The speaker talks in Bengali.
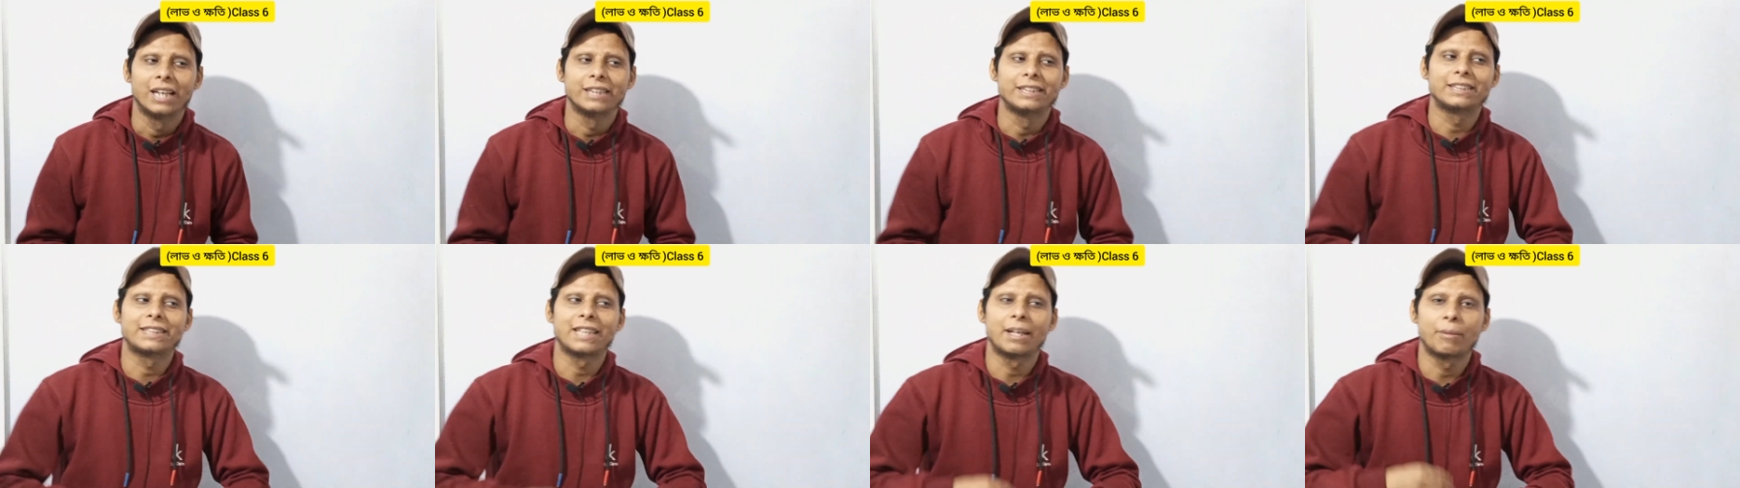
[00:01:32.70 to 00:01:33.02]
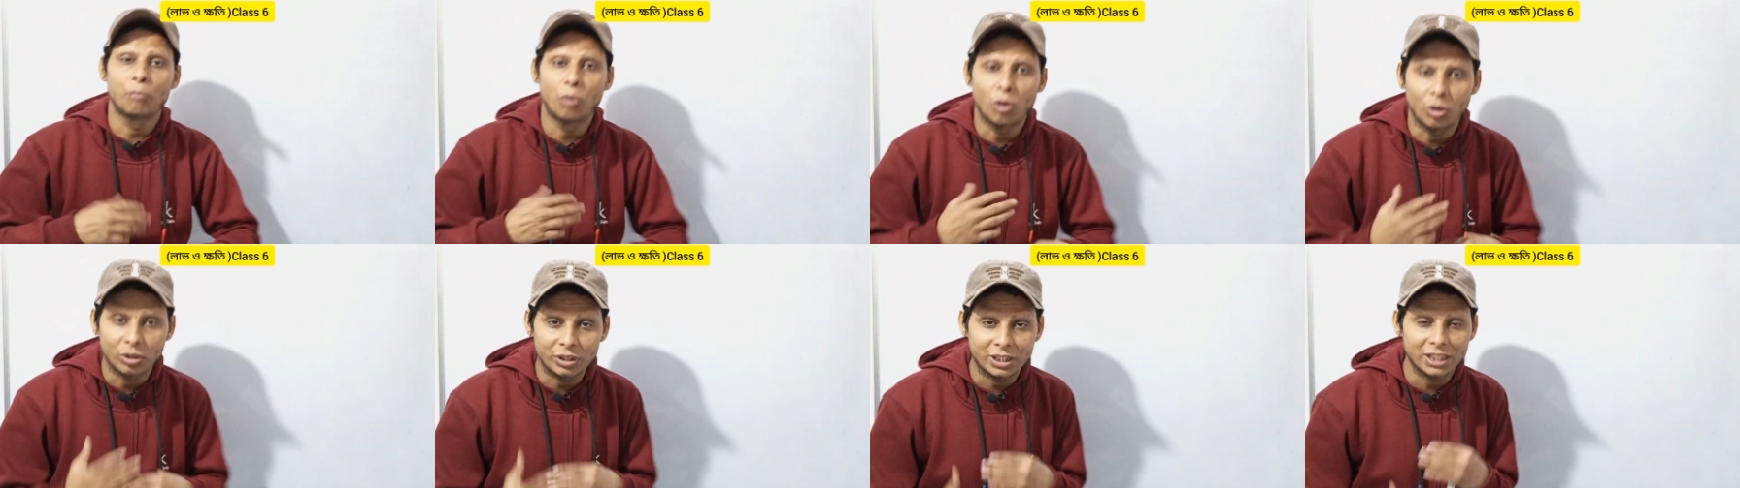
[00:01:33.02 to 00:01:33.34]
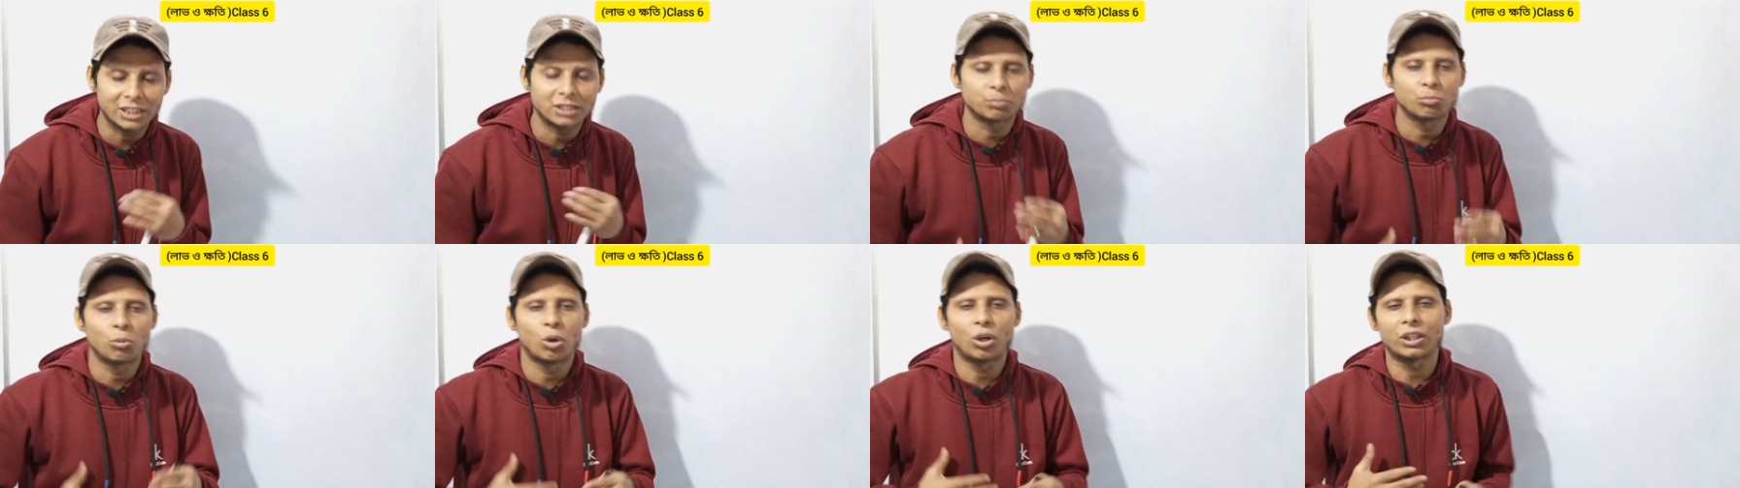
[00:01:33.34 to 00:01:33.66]
যে স্যার মক
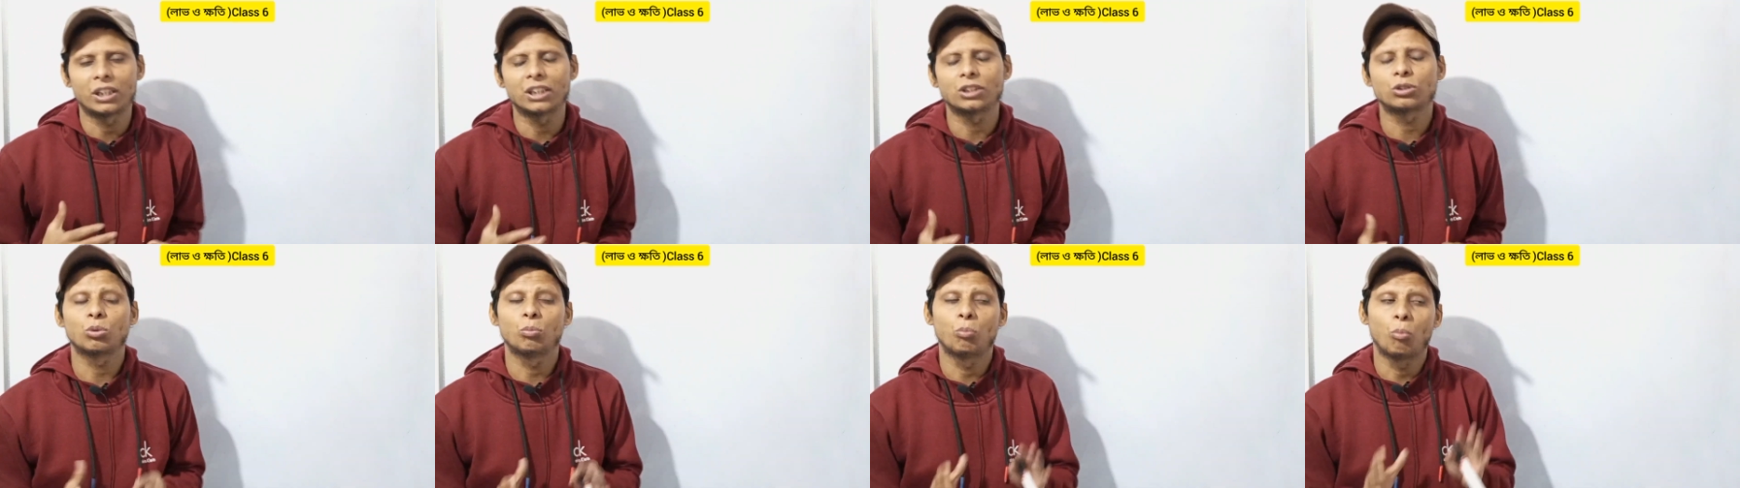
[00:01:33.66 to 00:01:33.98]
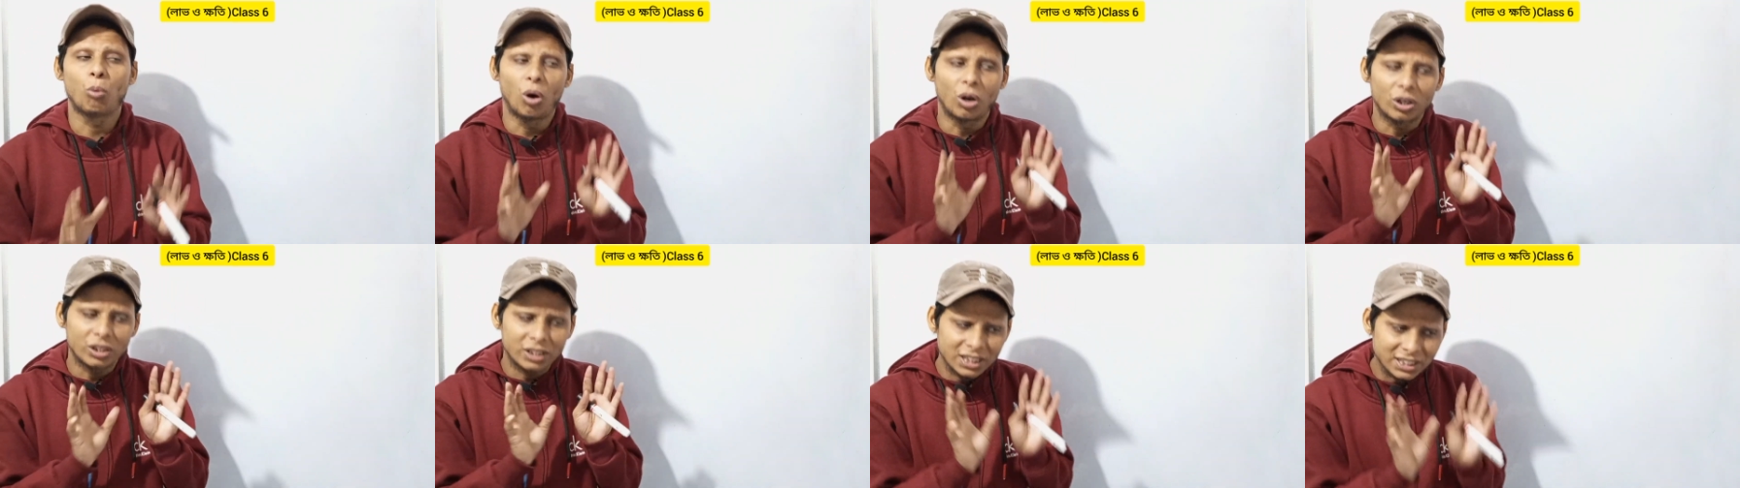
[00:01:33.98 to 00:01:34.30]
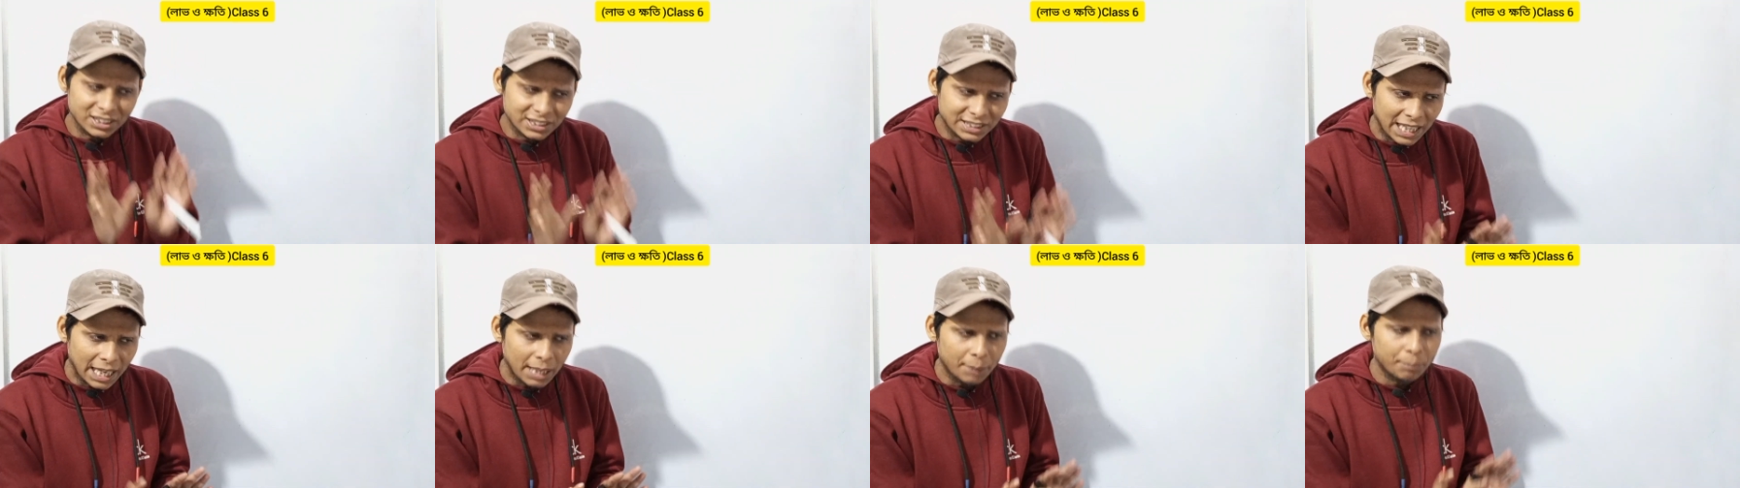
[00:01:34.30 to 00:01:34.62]
টেস্ট মক টেস্ট তো মক
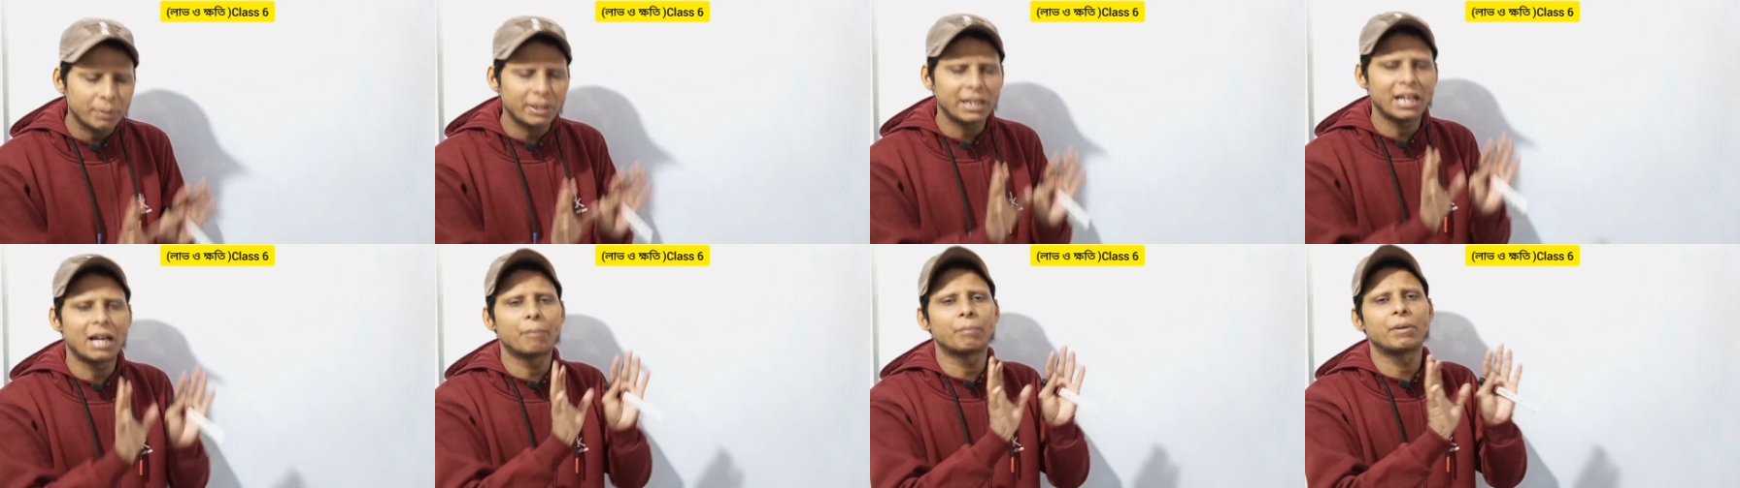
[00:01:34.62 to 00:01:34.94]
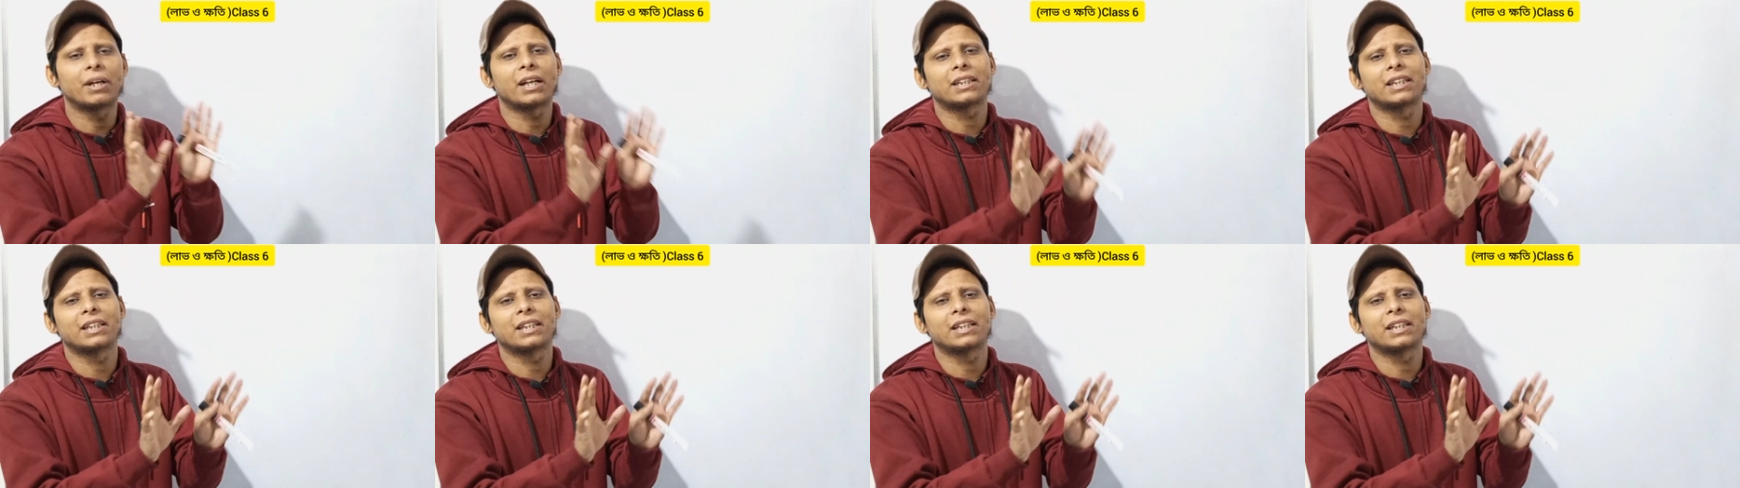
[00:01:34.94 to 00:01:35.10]
টেস্ট টাইপেরই আমরা